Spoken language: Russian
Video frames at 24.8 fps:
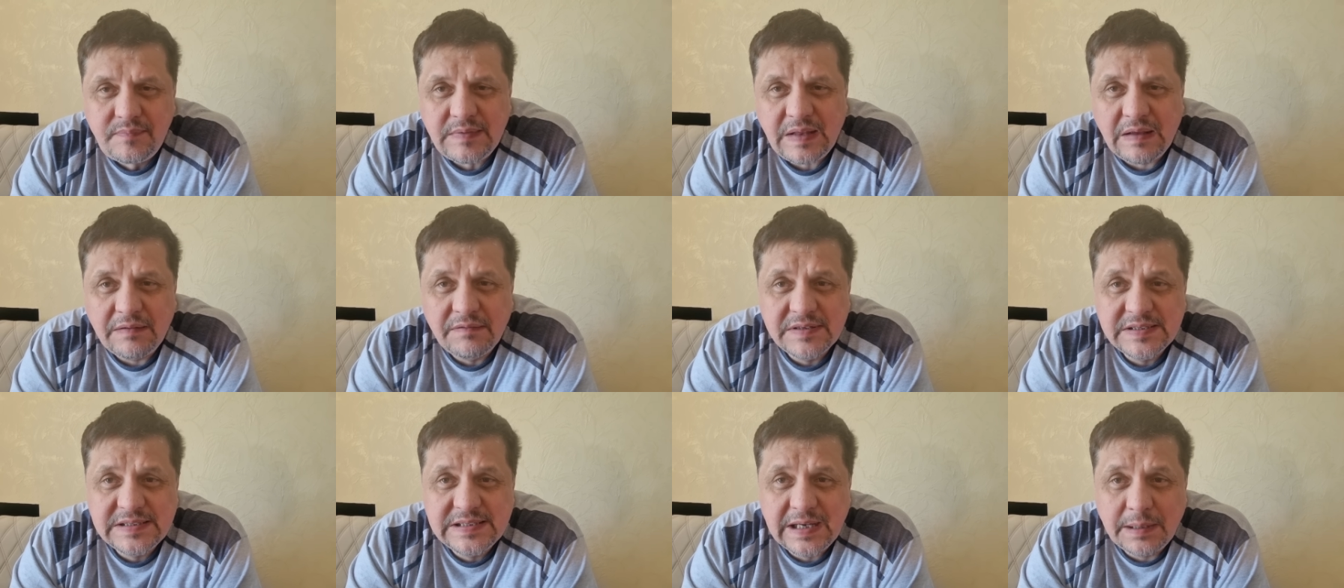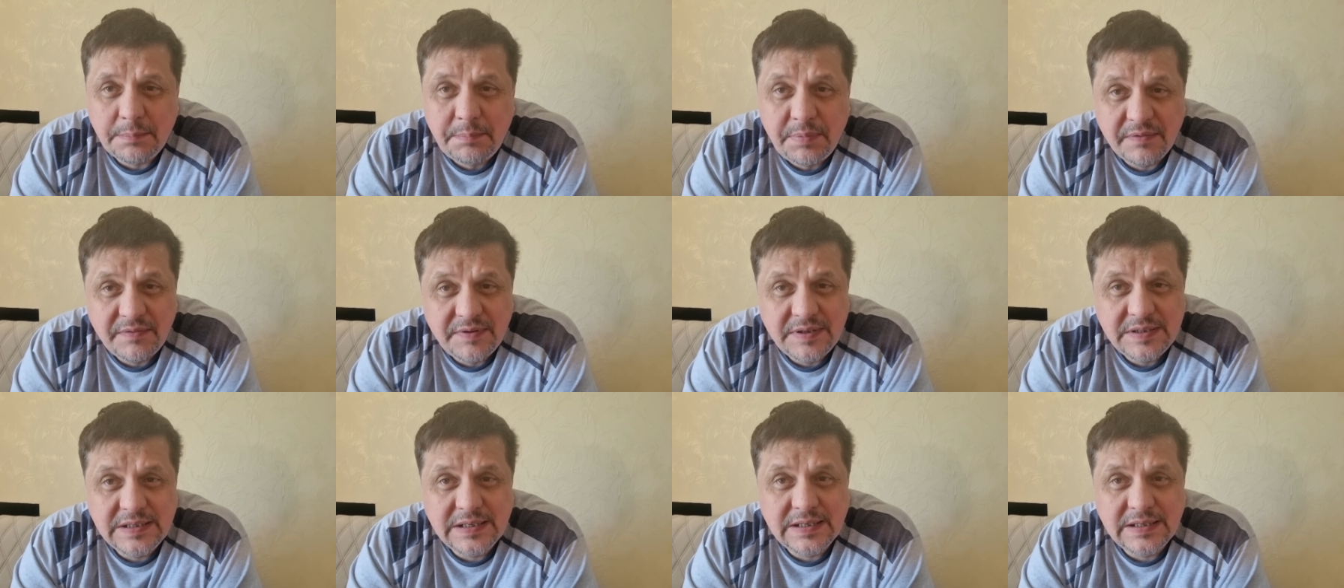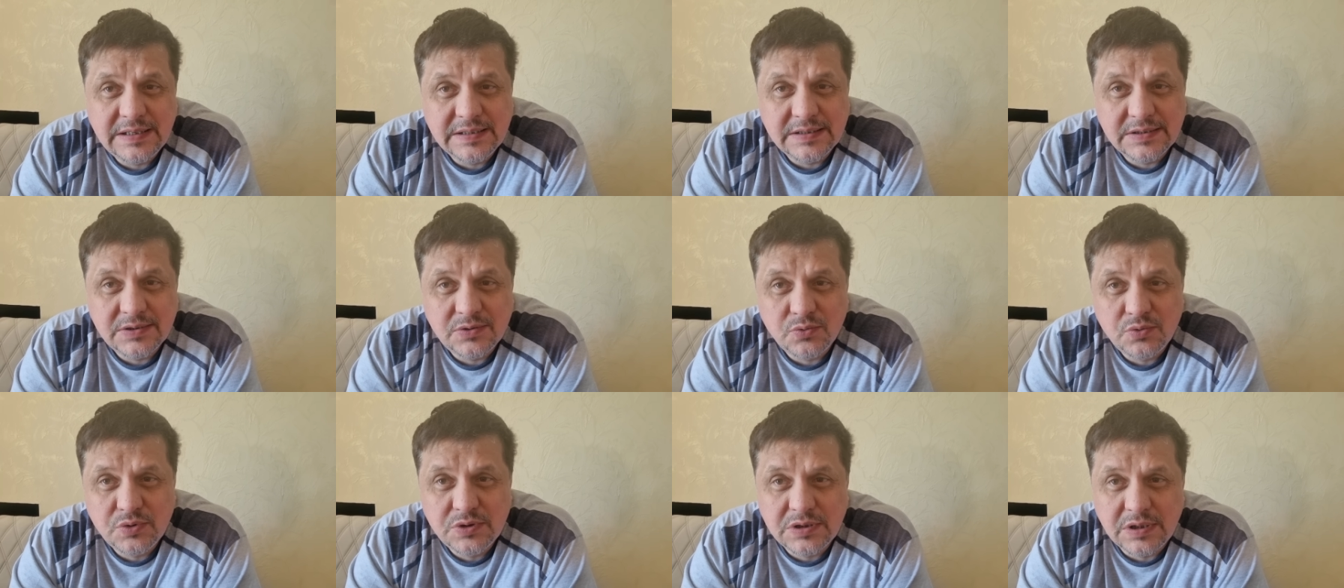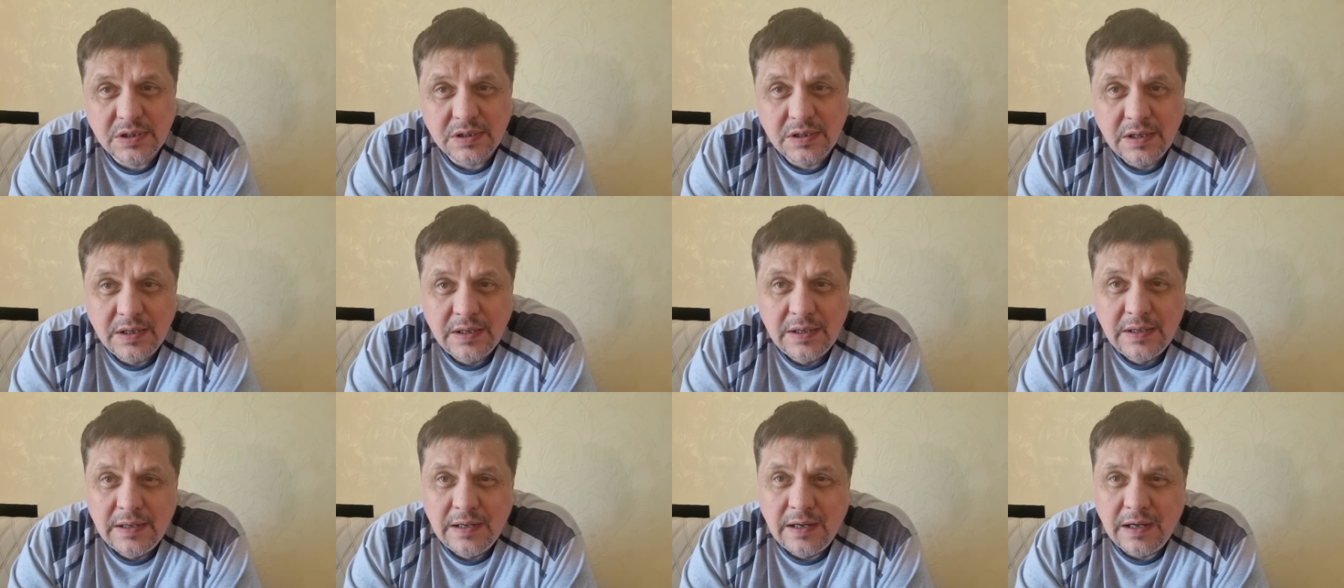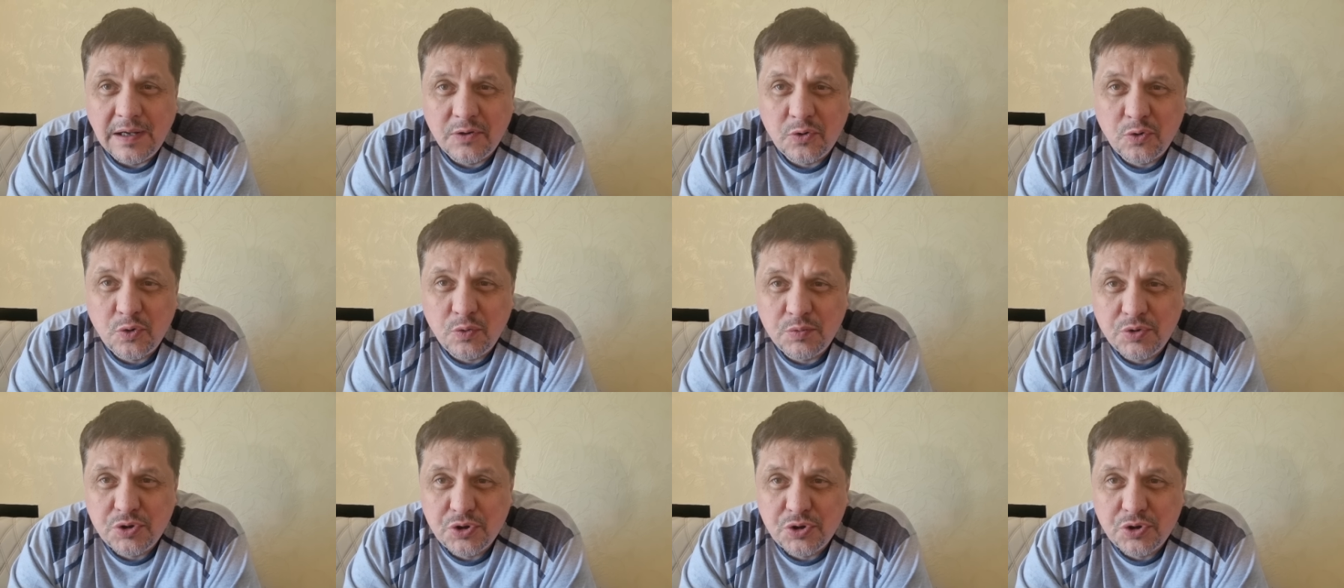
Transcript: в заповедях Иисуса о том,